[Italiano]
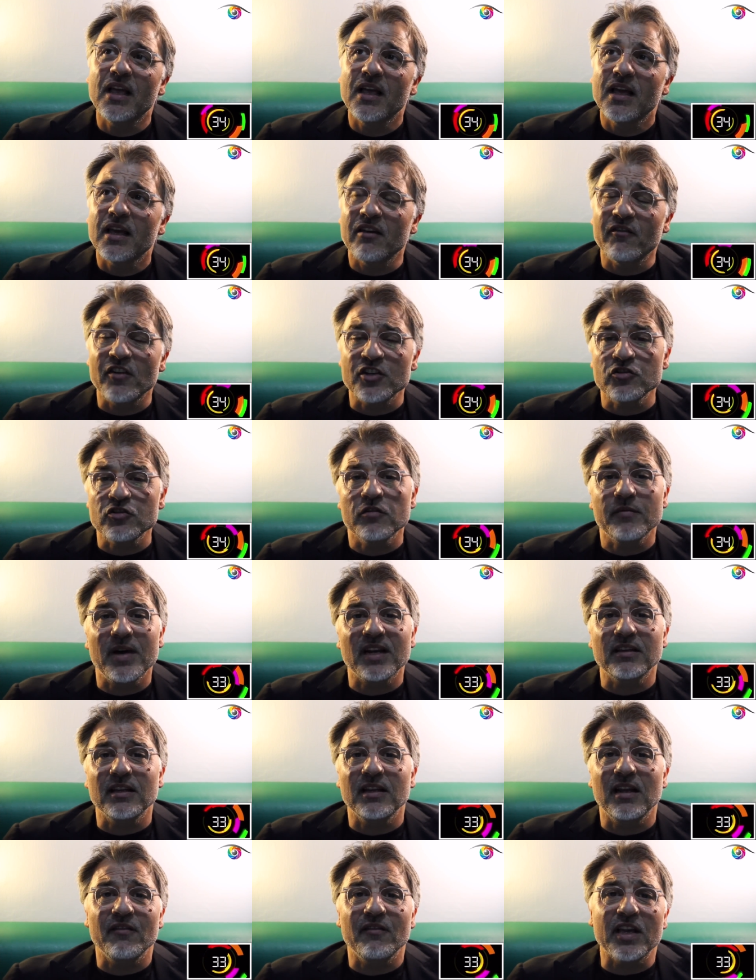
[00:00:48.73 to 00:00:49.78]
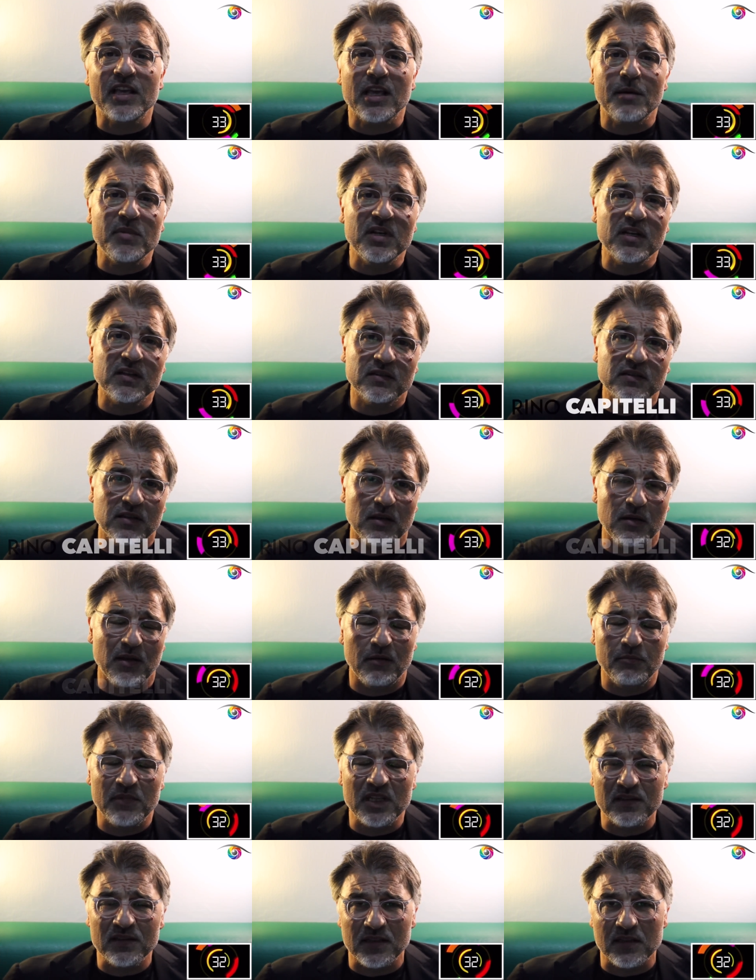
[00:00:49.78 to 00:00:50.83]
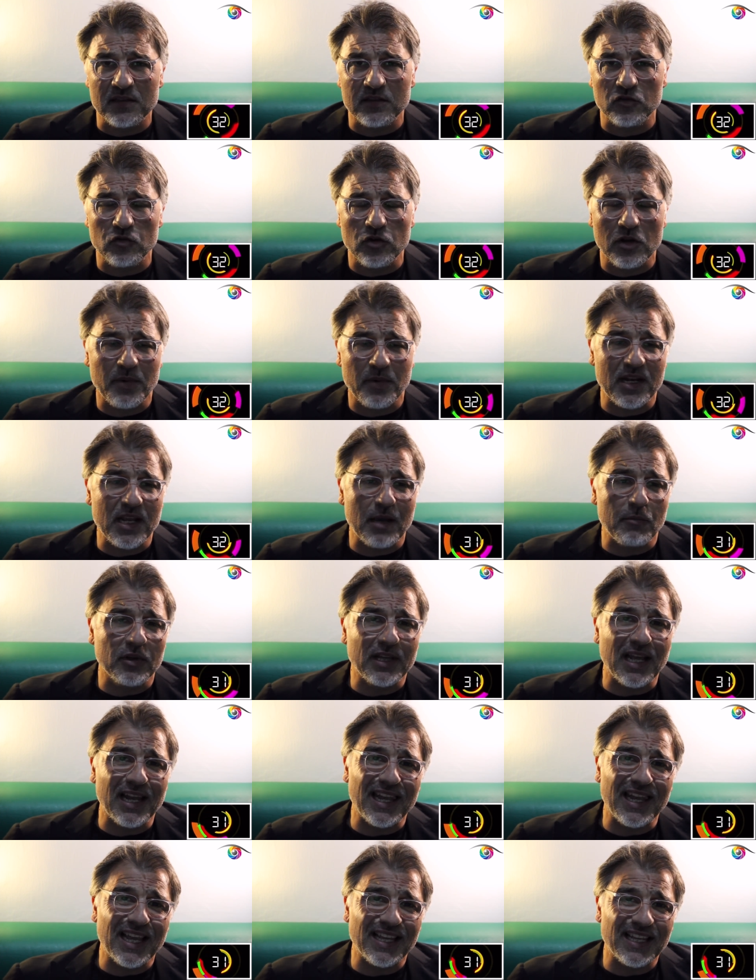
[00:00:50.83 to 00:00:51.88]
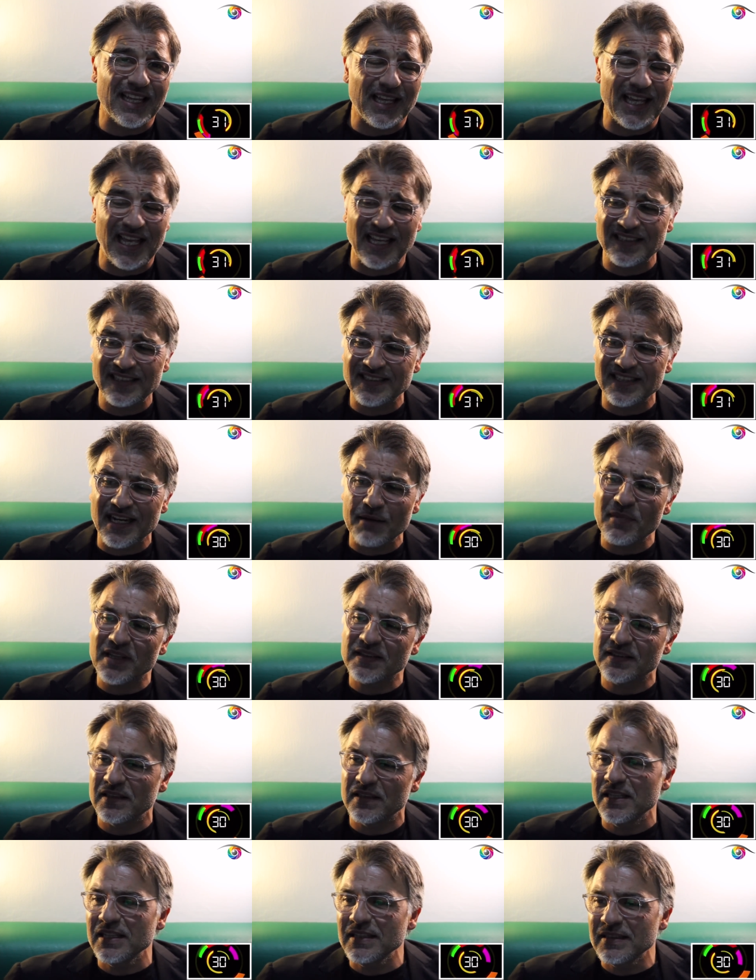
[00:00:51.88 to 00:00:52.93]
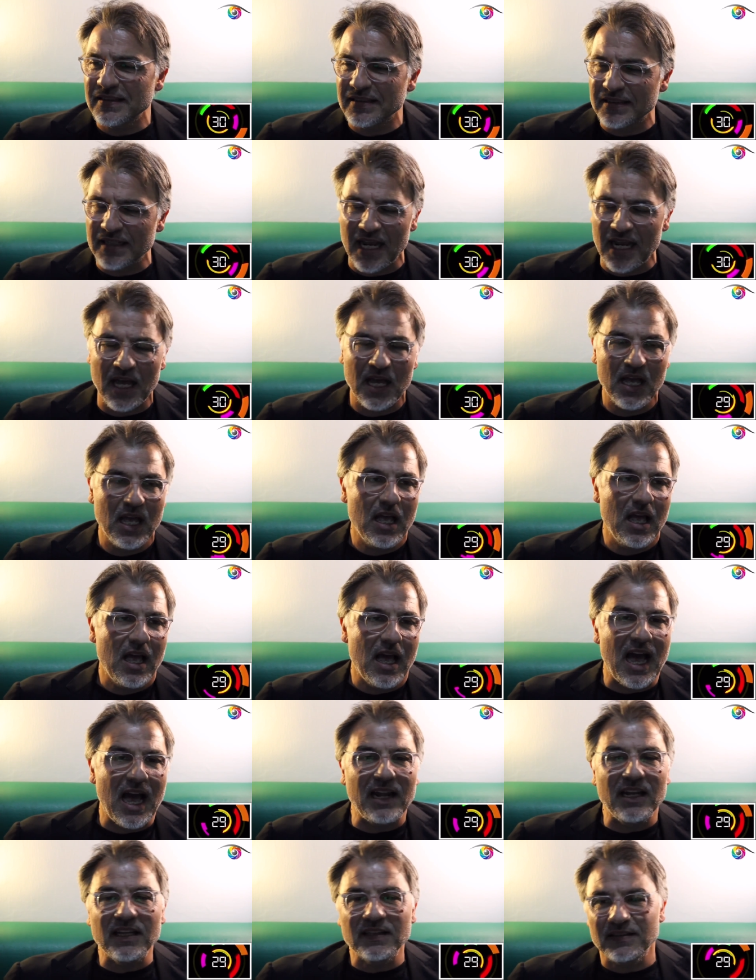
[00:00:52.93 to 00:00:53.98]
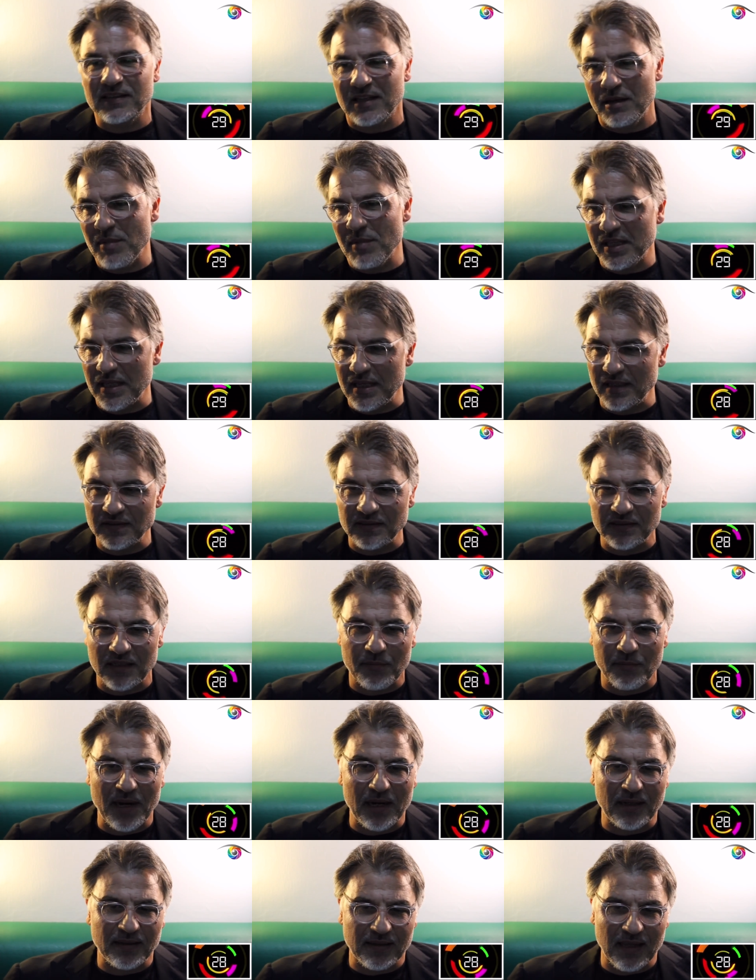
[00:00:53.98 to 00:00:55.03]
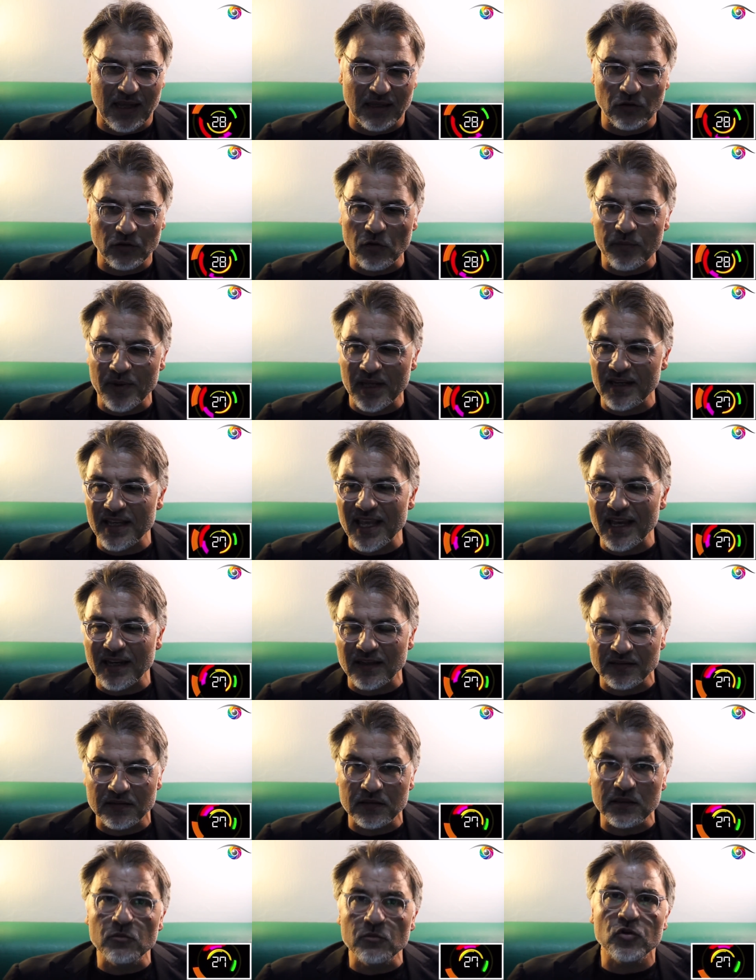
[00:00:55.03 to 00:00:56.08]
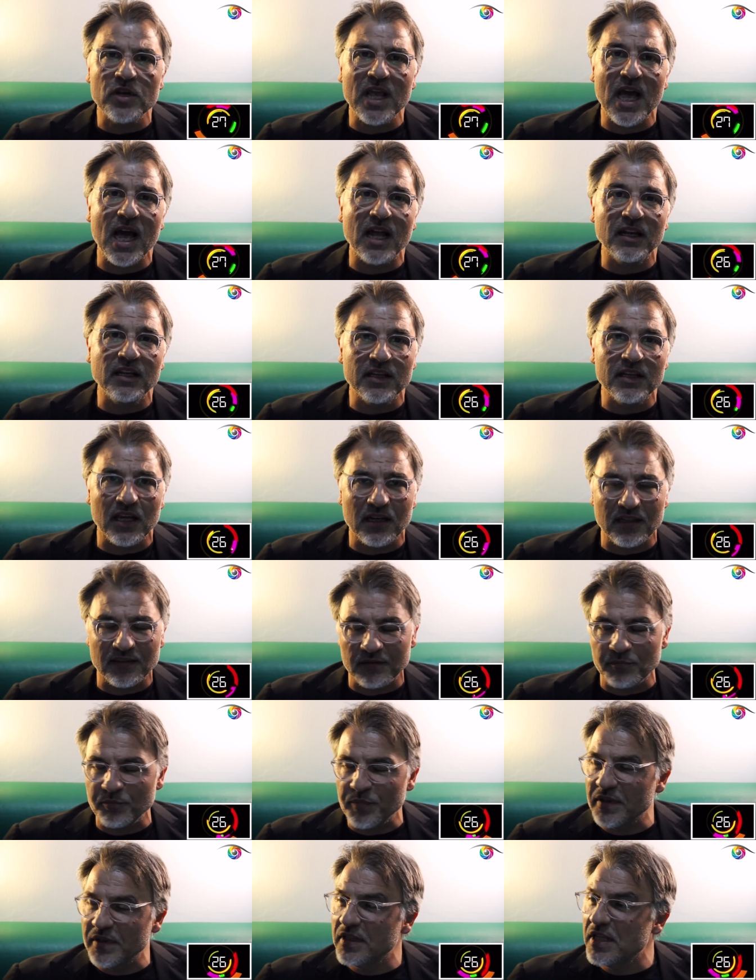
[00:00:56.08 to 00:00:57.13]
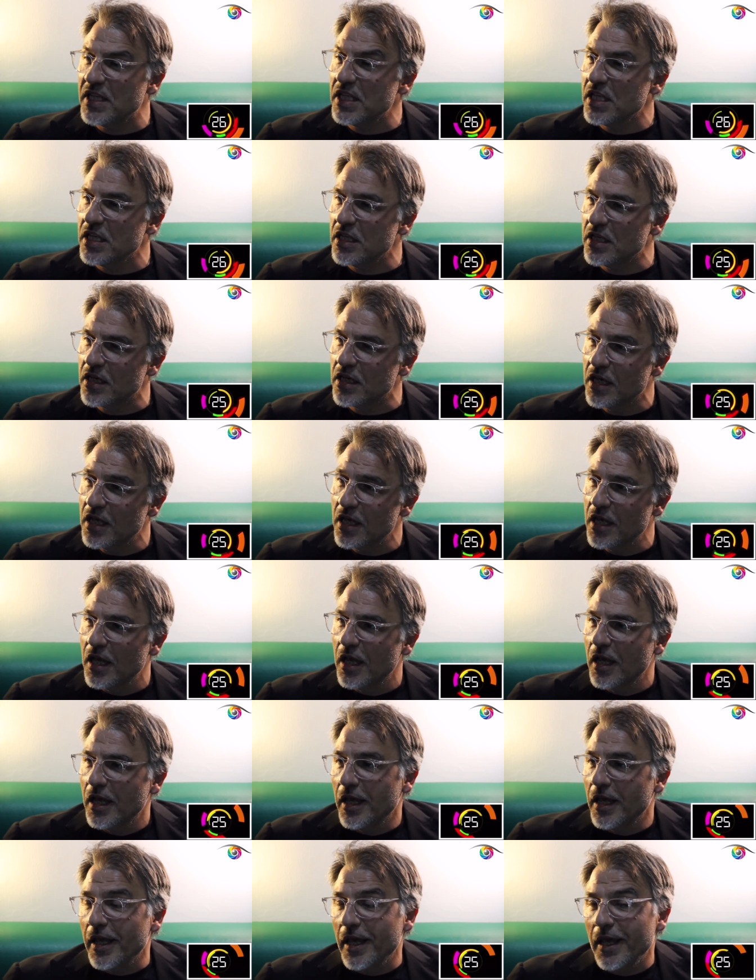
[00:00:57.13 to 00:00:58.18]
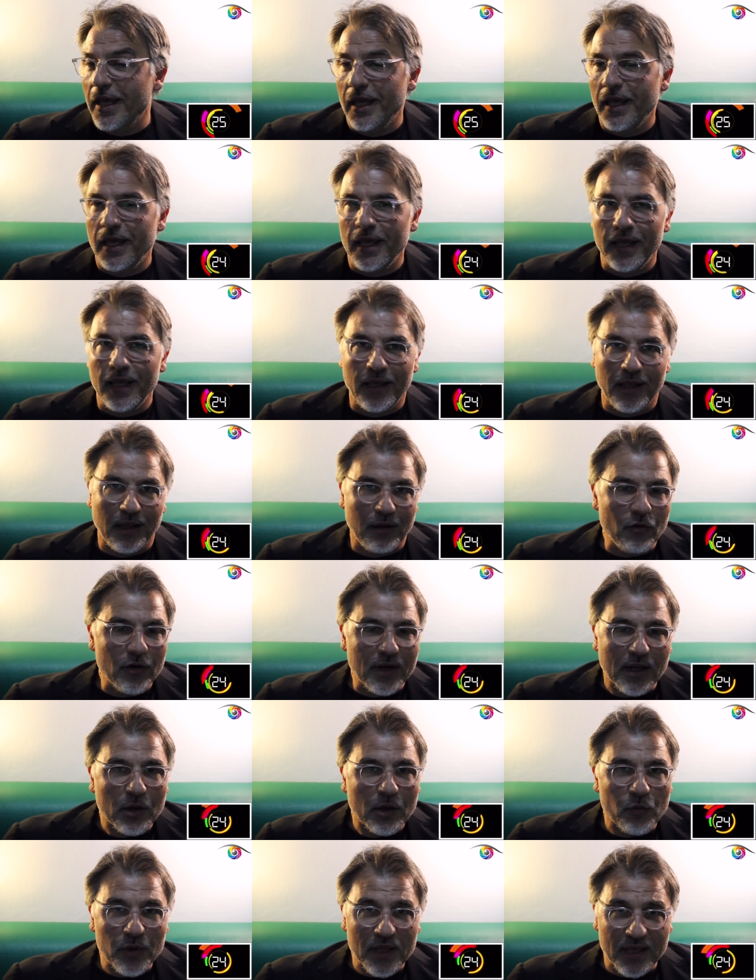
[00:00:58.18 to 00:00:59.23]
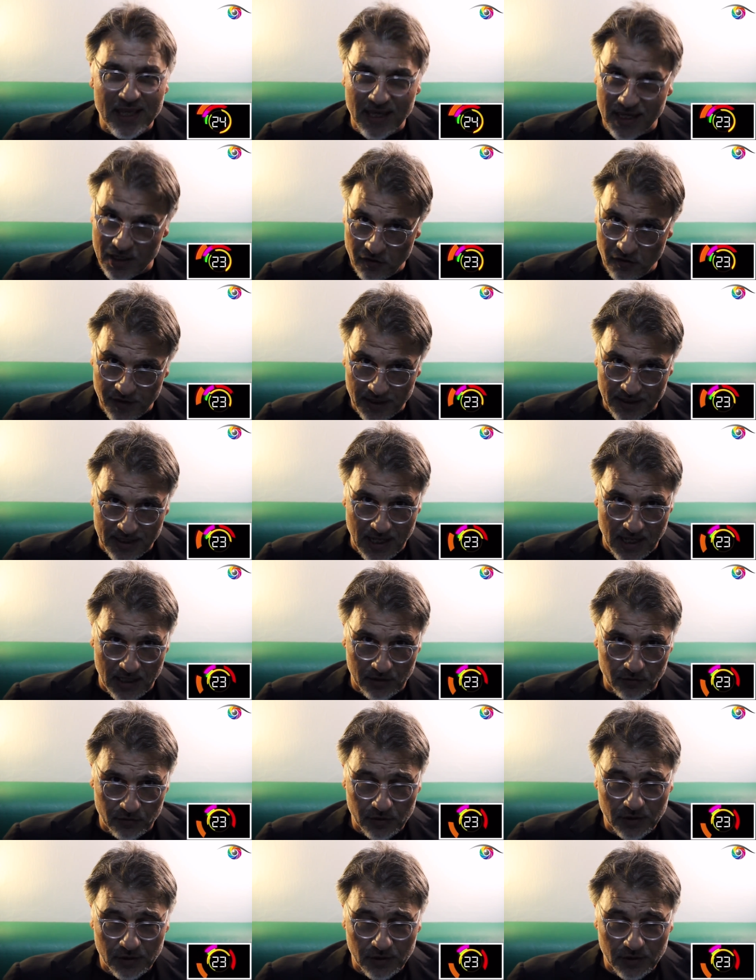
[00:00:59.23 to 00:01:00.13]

che, facevano parte della vecchia amministrazione, parliamo dalla estrema sinistra all'estrema destra, partendo per gli ex di Muriani, gli ex PD, eh, allora qui chi ha governato?